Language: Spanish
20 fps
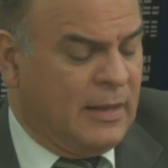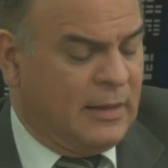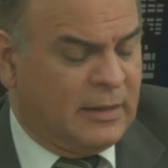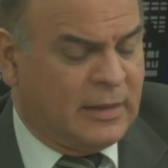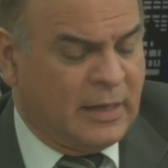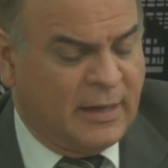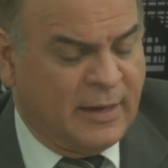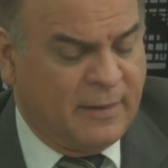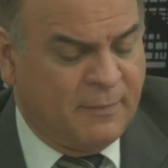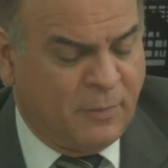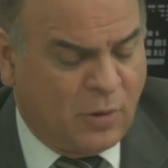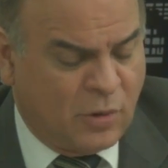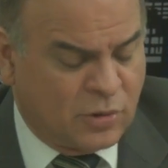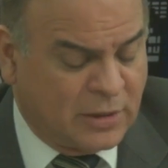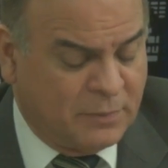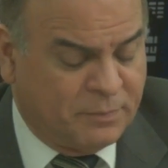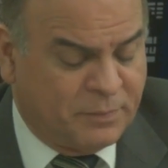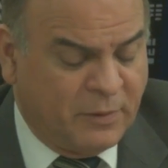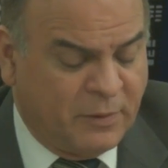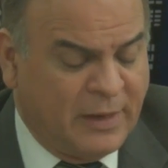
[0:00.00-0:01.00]

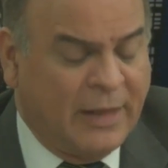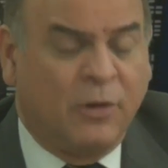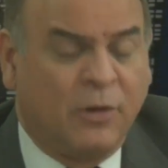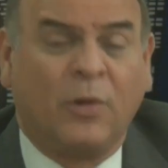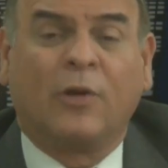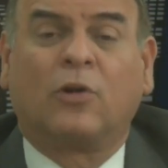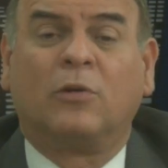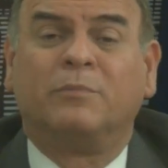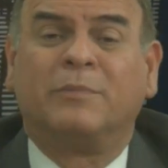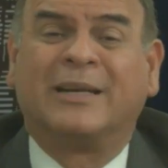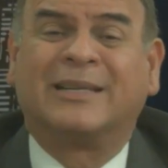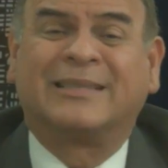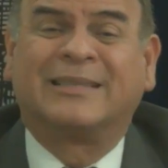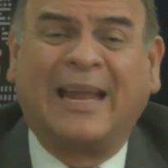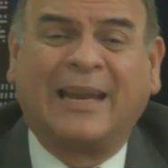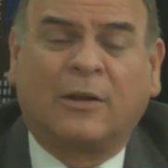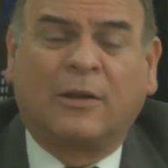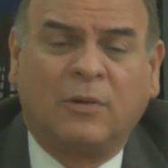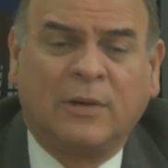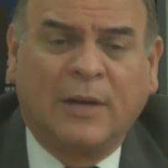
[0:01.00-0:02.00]
tenemos el privilegio de
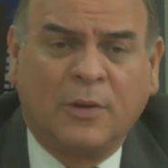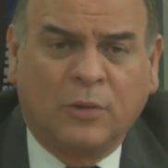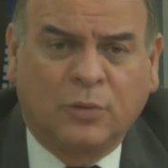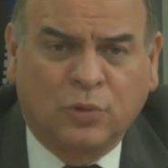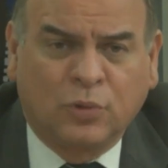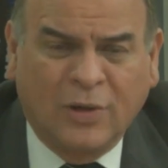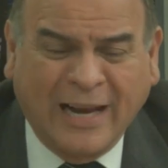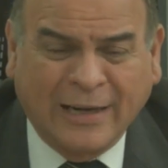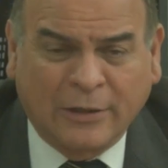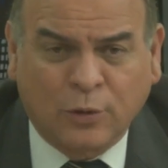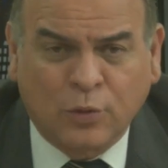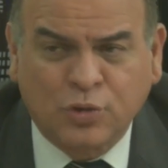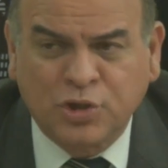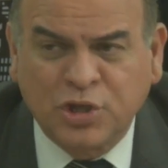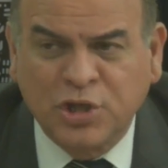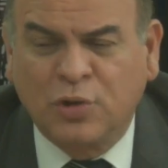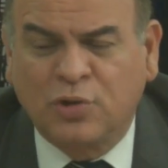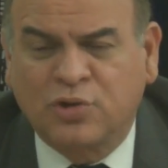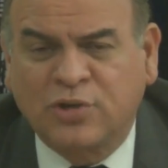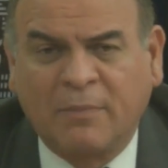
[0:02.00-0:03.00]
conversar con la doctora
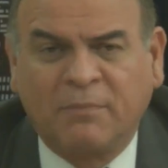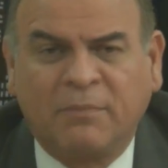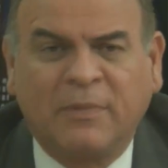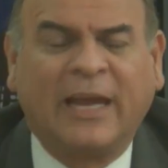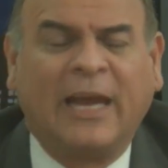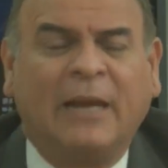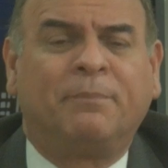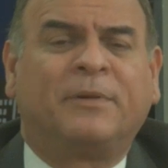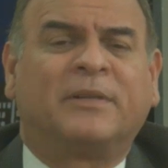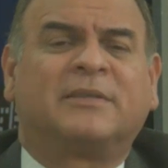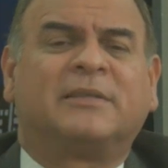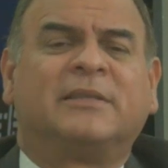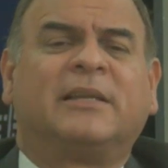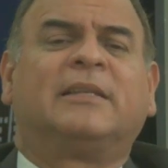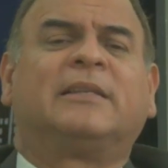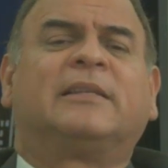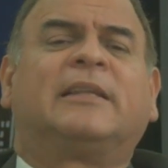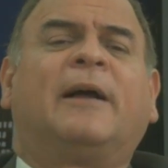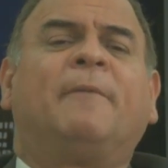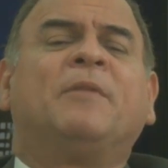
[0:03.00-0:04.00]
Rocío San Miguel,
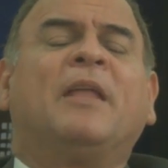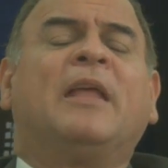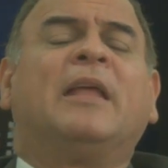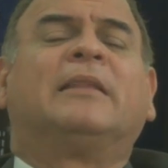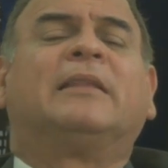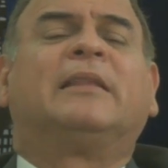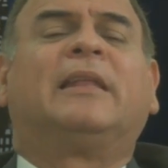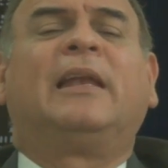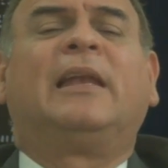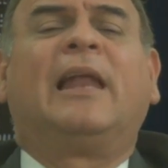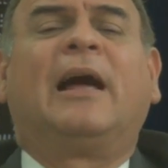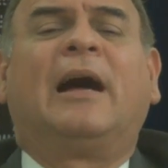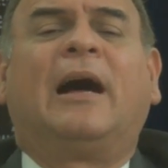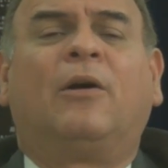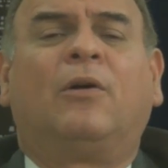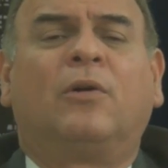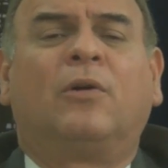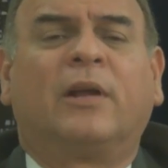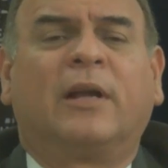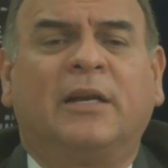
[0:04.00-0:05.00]
presidenta de
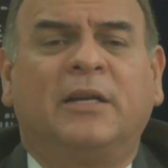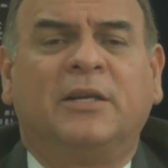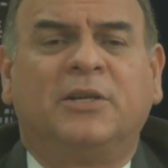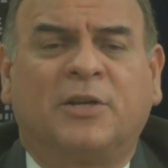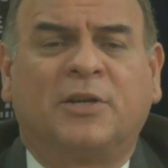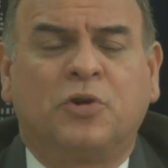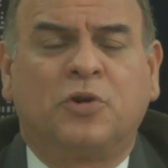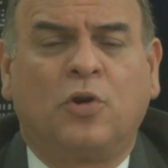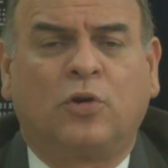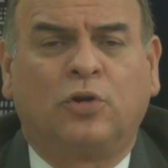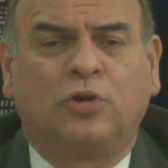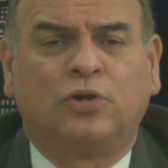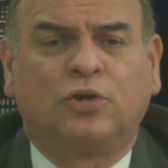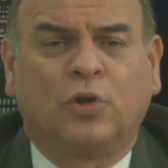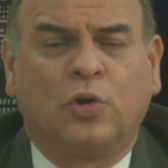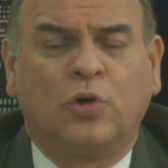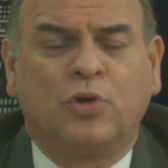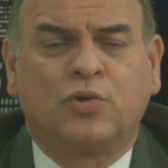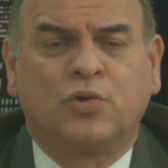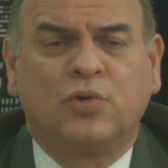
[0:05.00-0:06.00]
la organización
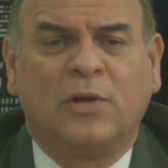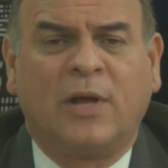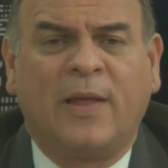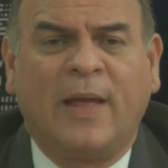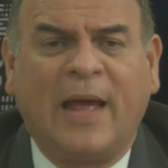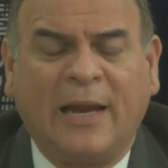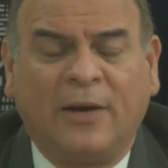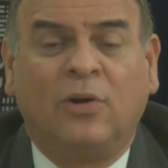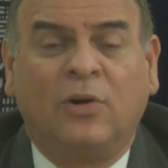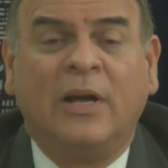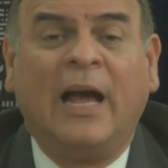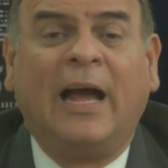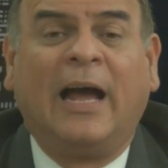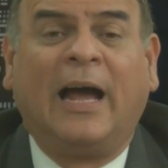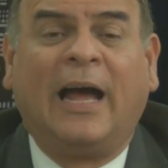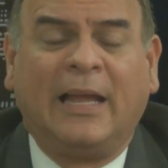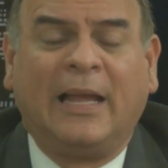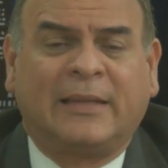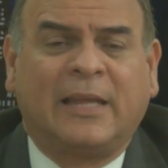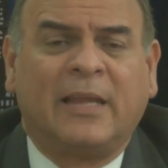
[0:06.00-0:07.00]
Control Ciudadano.
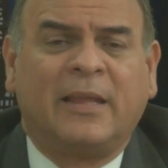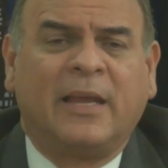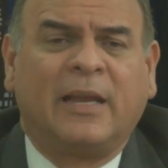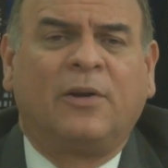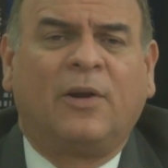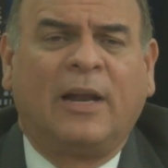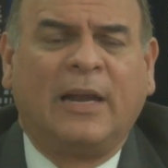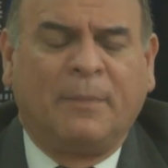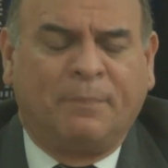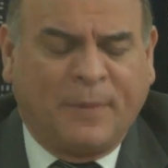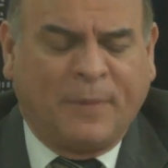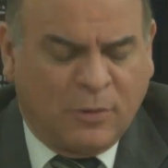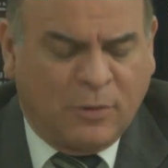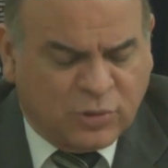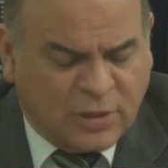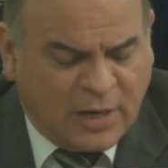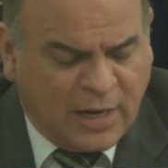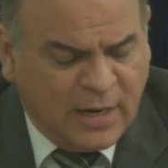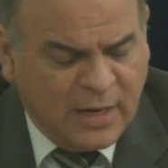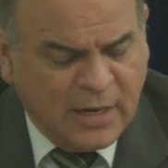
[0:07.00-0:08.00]
Antes de irnos a la
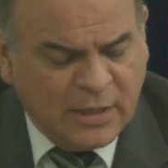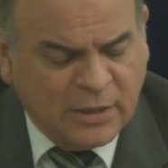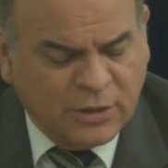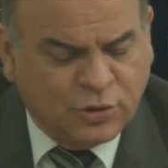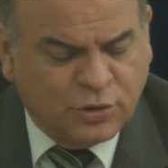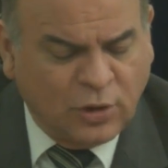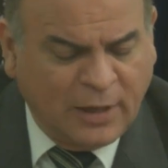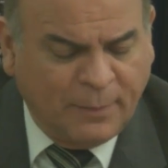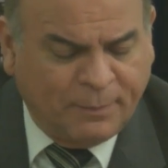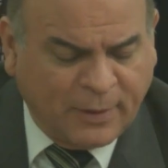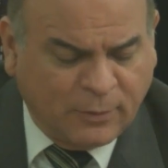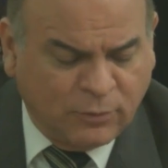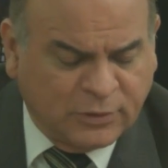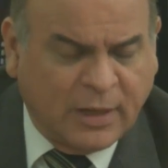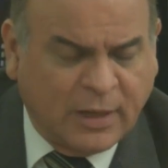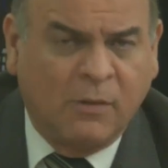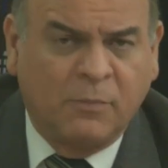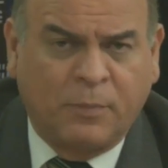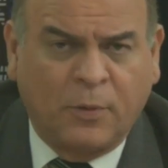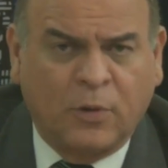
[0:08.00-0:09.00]
pausa, yo le
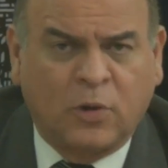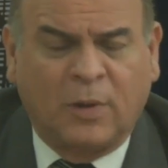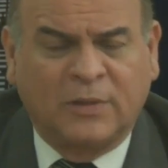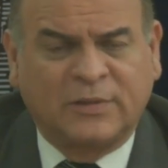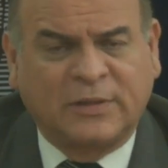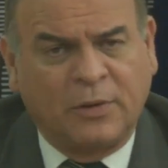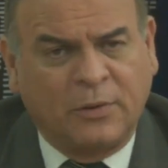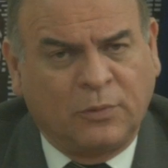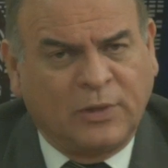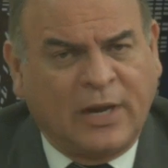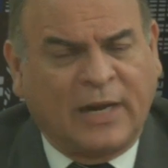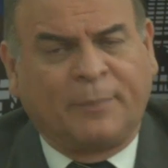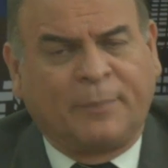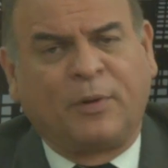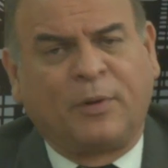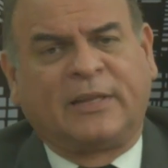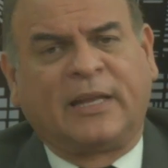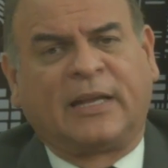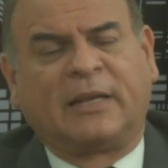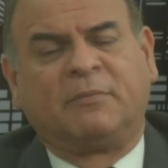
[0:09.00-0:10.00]
preguntaba un poco basado en una
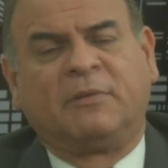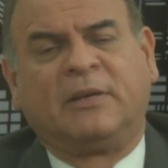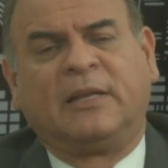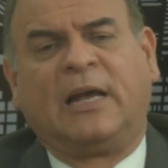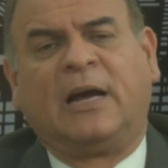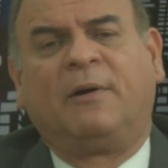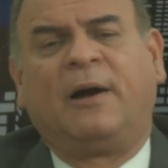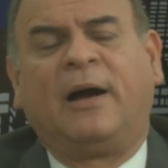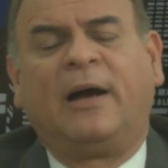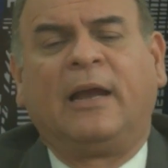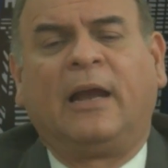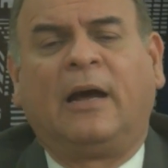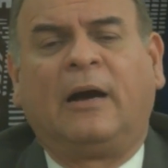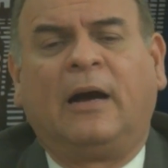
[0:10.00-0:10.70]
respuesta que me daba